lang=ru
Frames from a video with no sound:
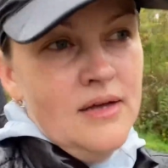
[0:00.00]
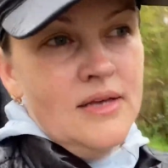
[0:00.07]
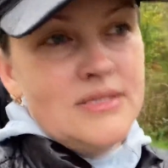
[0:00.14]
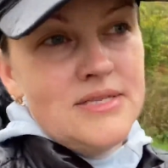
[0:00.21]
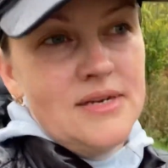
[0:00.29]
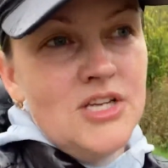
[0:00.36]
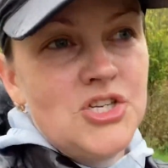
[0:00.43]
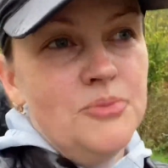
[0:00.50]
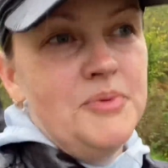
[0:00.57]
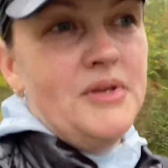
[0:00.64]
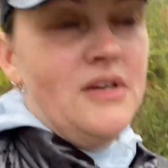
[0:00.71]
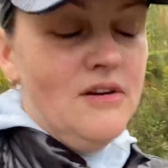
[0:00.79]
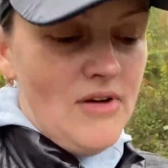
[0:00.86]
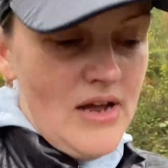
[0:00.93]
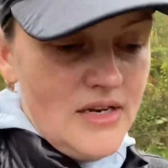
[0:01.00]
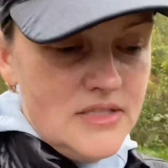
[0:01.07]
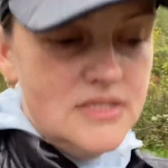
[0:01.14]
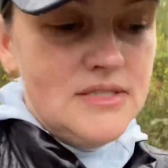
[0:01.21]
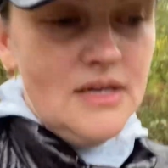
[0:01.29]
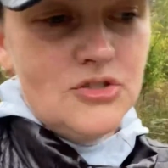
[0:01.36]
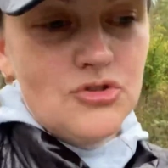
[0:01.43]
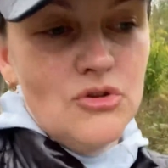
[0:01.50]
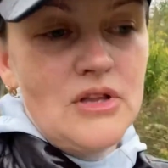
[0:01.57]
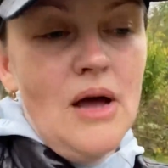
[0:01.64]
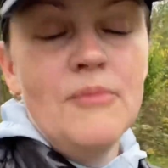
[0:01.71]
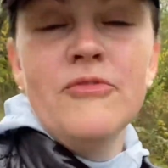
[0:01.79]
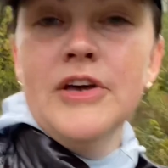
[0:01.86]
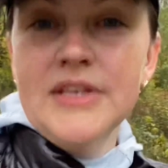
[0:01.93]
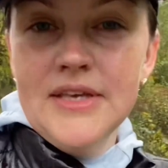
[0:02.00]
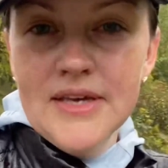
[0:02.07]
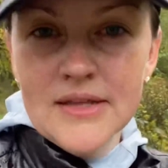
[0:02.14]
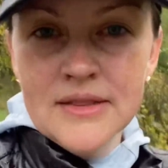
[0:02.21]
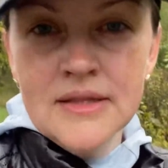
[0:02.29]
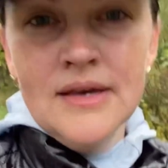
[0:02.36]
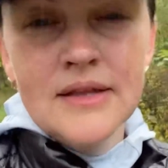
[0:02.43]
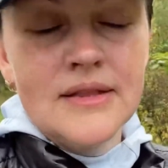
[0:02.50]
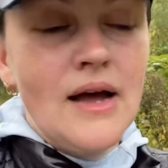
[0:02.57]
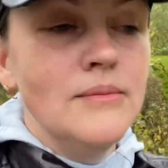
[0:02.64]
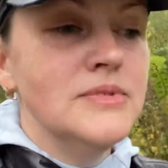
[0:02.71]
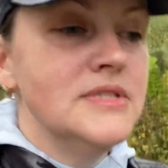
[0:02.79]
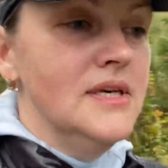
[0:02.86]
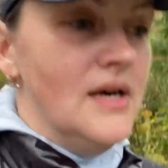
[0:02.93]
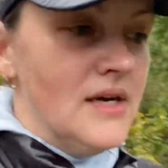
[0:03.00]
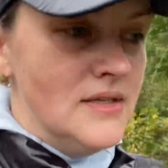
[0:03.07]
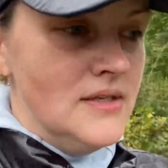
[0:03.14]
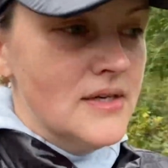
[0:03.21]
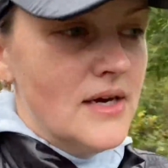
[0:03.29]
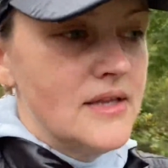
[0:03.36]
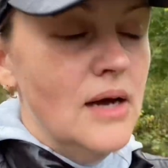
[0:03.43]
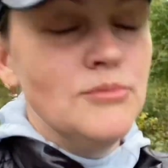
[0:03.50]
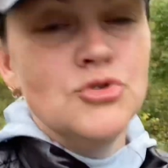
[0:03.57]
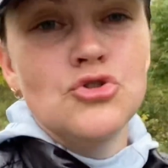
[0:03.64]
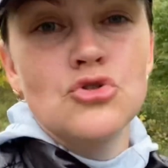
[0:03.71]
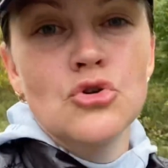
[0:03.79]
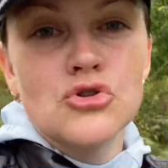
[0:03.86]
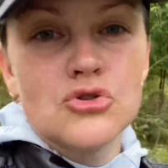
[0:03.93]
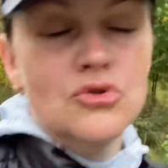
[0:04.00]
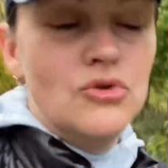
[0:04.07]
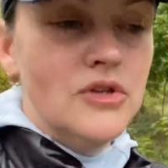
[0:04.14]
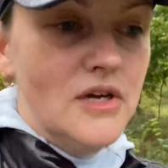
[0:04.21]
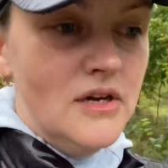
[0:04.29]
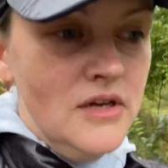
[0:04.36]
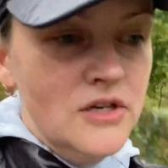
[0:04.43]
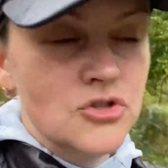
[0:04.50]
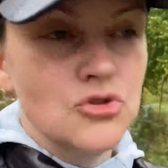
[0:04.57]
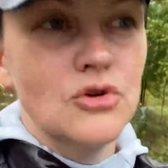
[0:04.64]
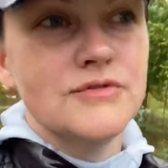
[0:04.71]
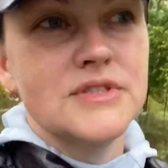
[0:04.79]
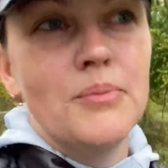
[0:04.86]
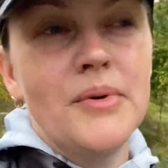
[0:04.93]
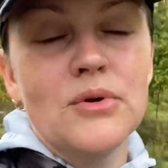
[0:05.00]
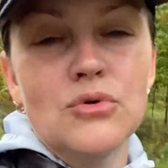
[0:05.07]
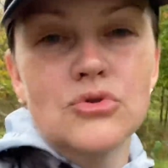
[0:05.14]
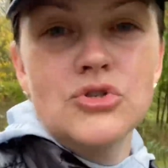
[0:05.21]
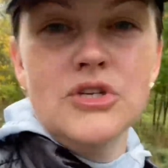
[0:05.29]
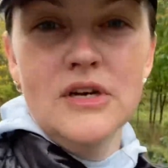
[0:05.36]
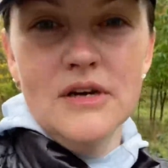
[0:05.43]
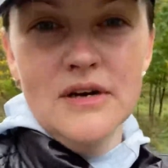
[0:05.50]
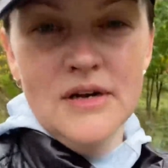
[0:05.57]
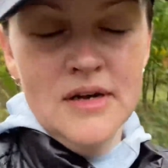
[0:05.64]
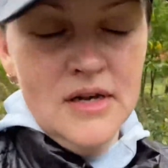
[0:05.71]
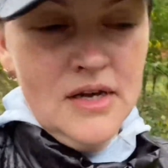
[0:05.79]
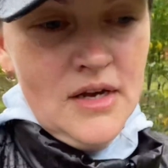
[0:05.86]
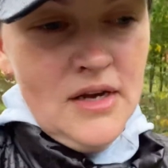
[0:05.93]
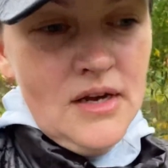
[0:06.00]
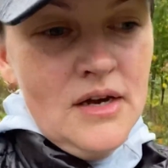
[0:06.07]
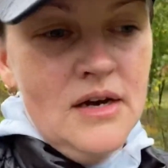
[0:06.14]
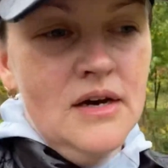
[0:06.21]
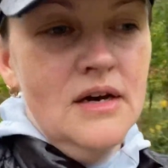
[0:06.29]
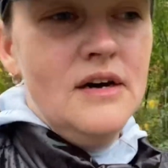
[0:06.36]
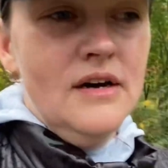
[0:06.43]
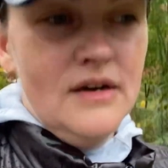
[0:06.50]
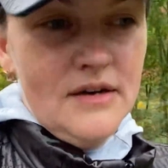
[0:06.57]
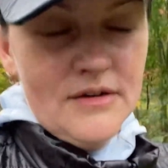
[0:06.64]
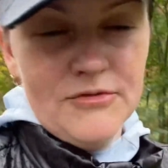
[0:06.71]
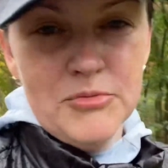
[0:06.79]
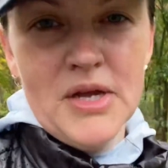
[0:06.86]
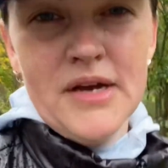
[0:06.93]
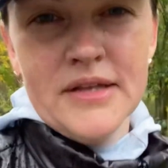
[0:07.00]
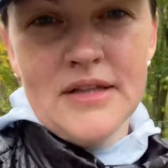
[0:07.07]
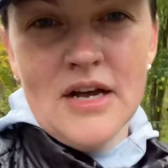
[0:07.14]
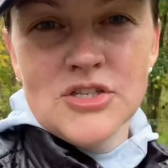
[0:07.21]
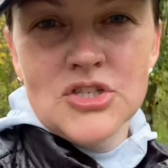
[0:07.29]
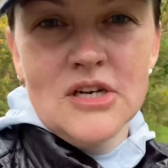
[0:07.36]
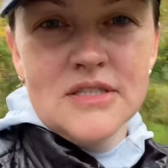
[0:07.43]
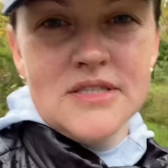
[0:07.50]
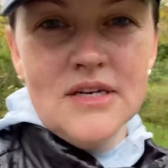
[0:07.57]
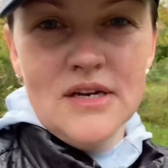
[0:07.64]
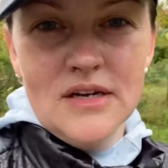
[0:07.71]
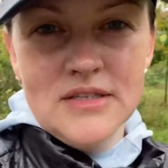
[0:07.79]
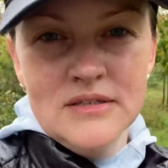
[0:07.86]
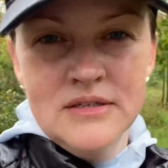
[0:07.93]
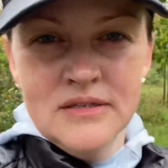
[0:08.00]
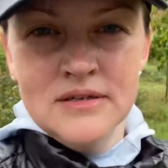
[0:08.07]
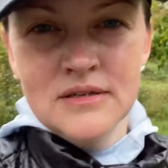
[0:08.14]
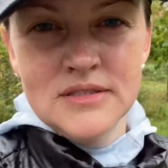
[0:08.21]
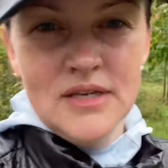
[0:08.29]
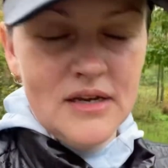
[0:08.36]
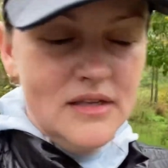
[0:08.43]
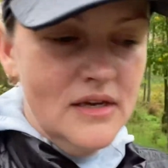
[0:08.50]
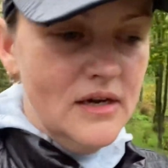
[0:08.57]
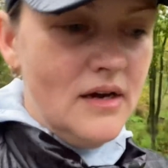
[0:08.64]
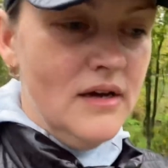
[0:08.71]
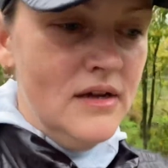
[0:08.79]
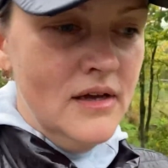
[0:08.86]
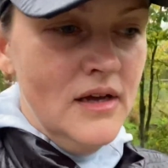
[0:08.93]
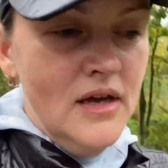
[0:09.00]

если раньше прикрывались, э, что там военные, там техника, там еще что-то, что в Запорожье э, в многоэтажках за техника,